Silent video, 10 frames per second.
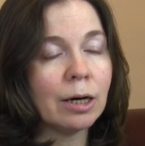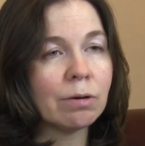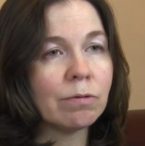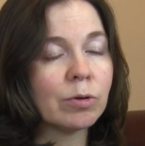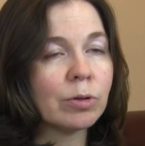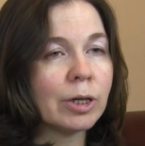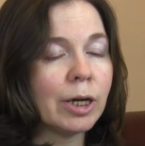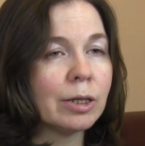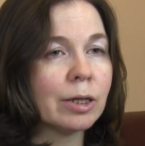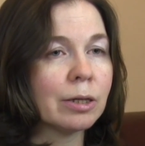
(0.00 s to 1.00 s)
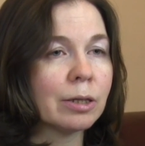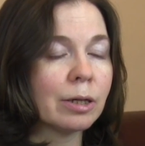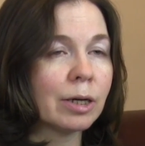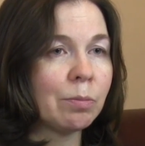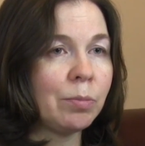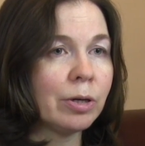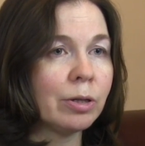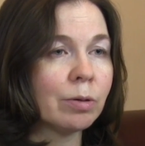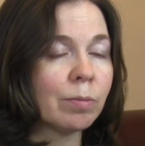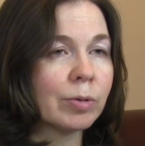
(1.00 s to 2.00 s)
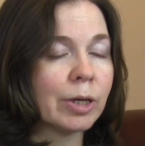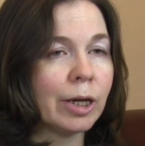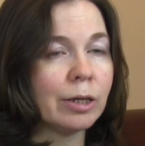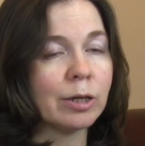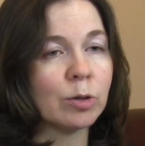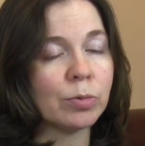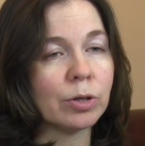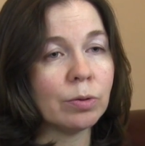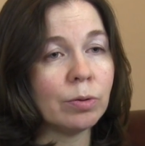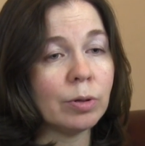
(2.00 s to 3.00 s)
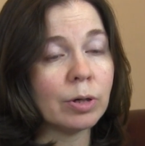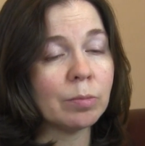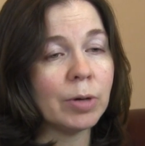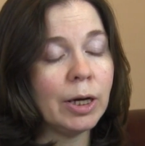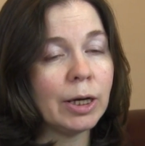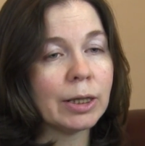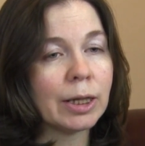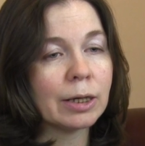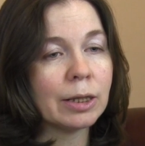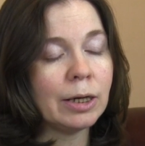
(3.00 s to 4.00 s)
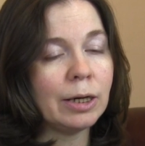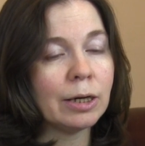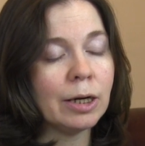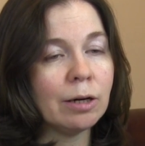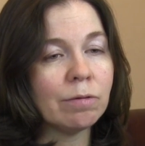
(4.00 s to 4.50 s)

вот, занятия с логопедом, занятия с психологом и так далее.